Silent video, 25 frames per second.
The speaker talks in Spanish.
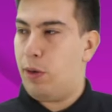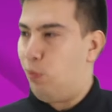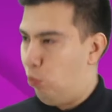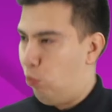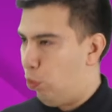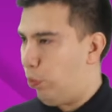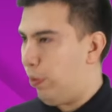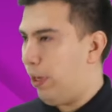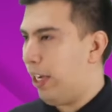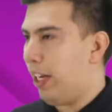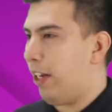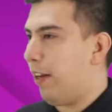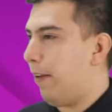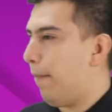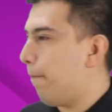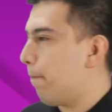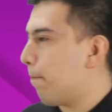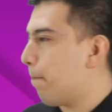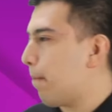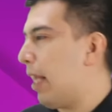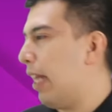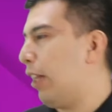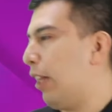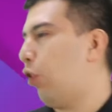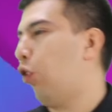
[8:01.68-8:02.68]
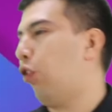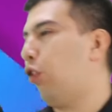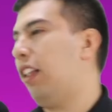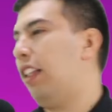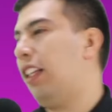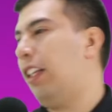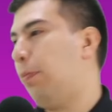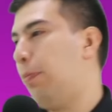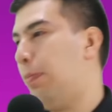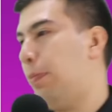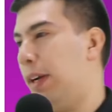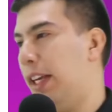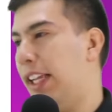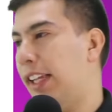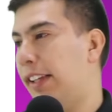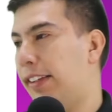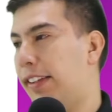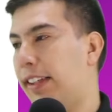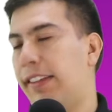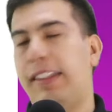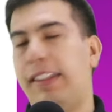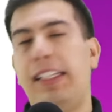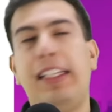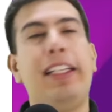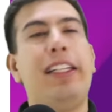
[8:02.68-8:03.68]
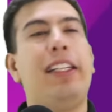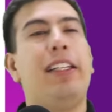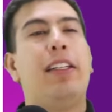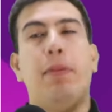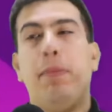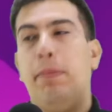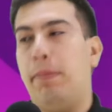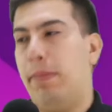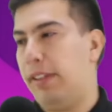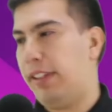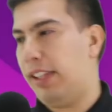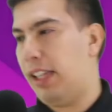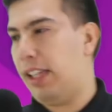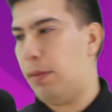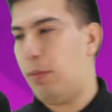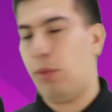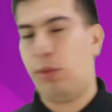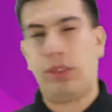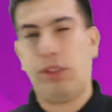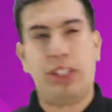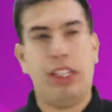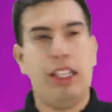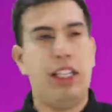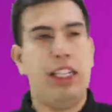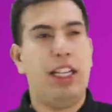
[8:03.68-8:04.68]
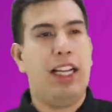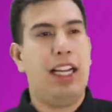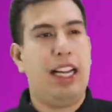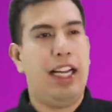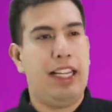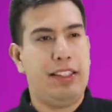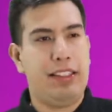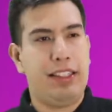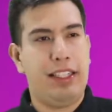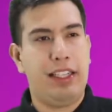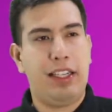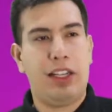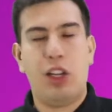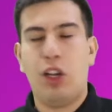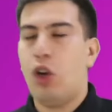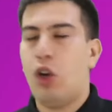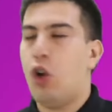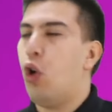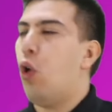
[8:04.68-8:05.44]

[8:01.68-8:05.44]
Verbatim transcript: Muy bien, entonces les parece si pasamos a hacer